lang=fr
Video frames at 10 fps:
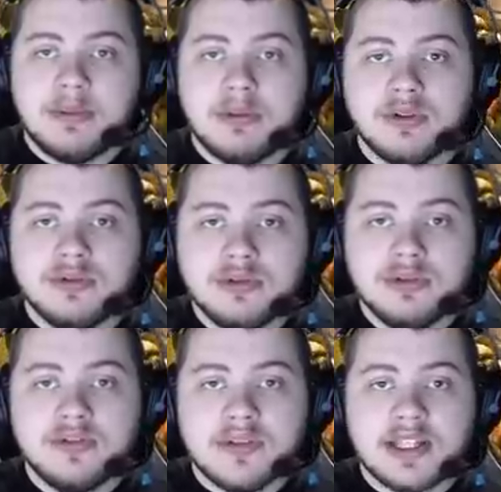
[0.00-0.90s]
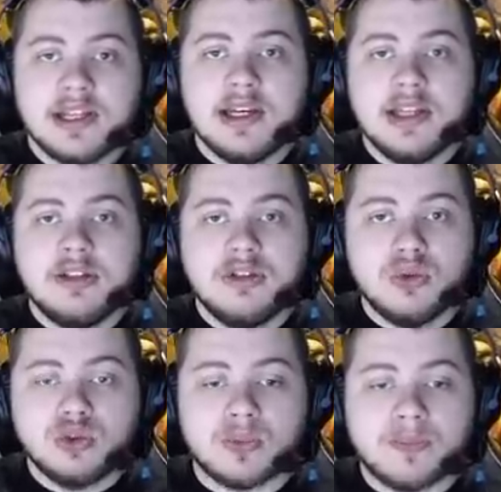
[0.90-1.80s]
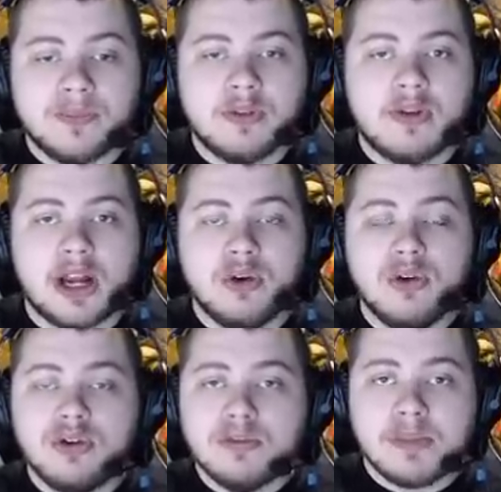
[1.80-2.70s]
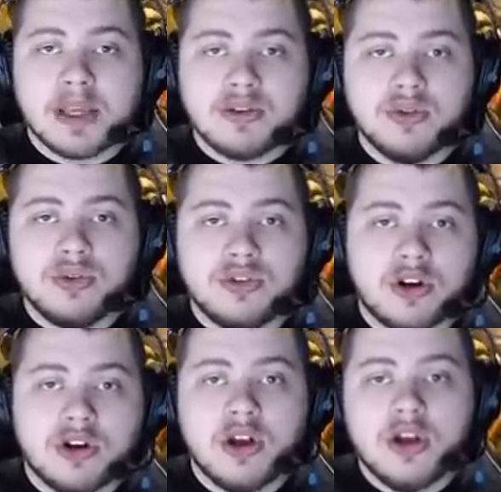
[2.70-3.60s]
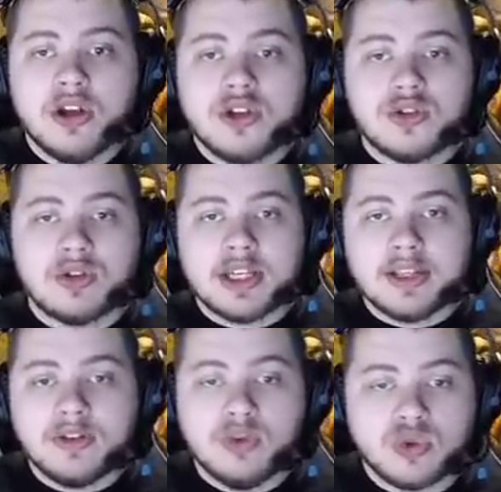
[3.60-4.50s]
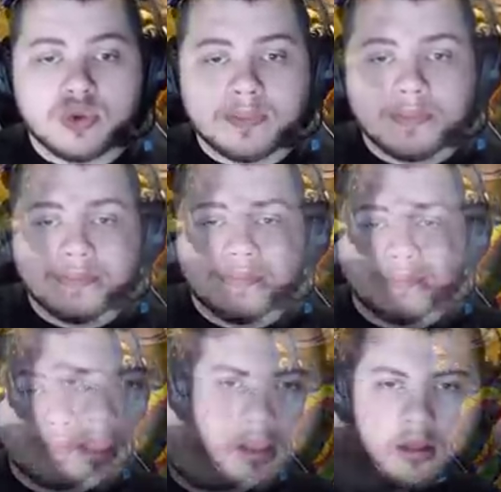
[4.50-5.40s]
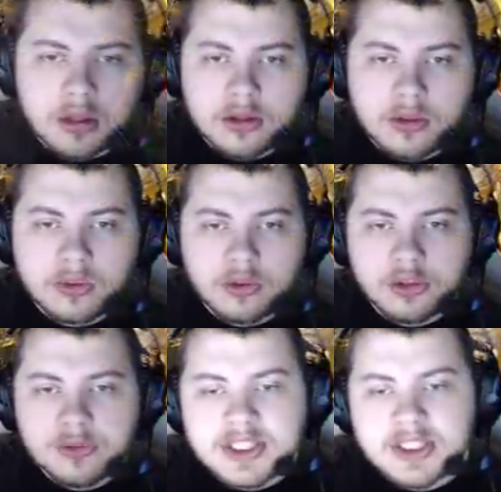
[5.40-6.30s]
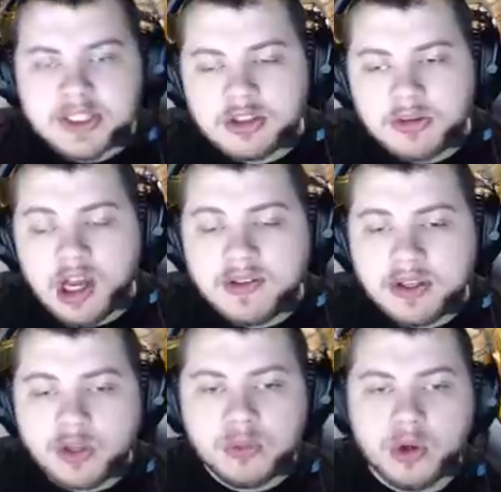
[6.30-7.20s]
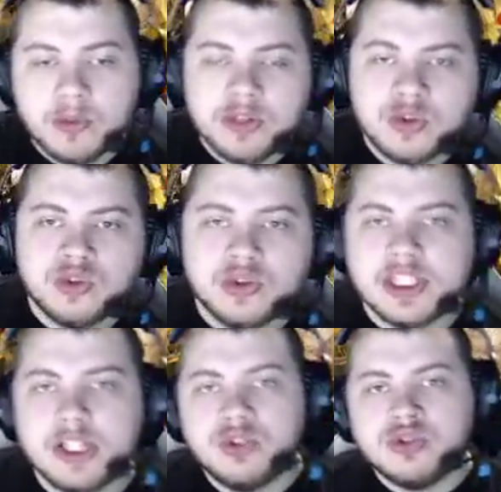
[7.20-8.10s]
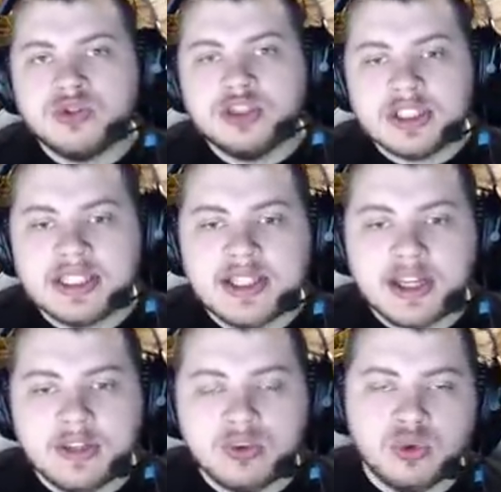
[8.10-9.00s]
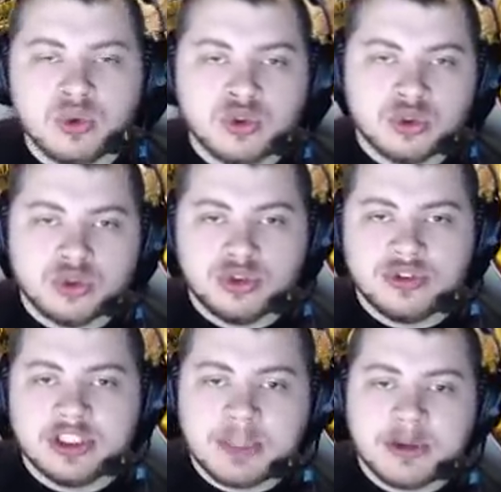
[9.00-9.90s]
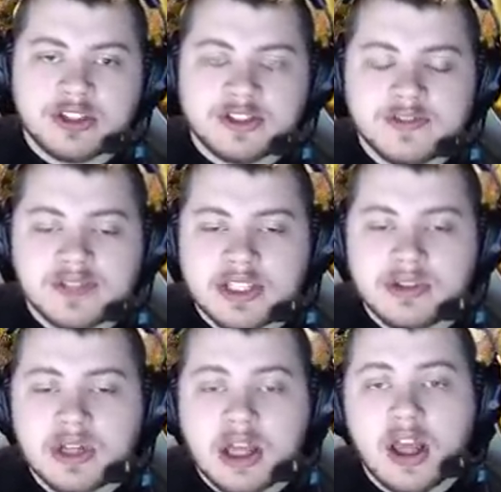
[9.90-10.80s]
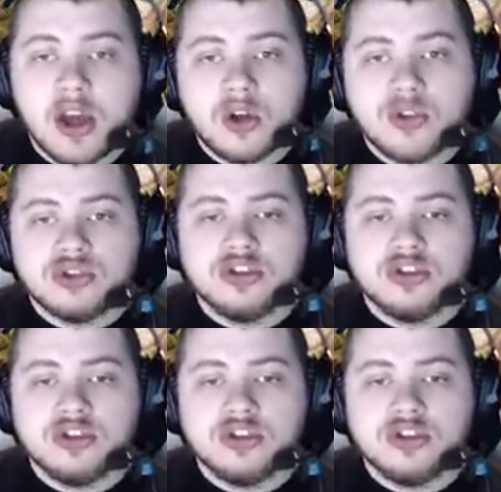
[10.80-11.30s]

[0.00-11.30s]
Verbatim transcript: les maps, vous faites les donjons. Voilà, aucune perte de temps sur les donjons. Donc on commence directement avec le premier donjon qui est le donjon d'Antinea, donc donjon que je vous ai déjà présenté en vidéo. Le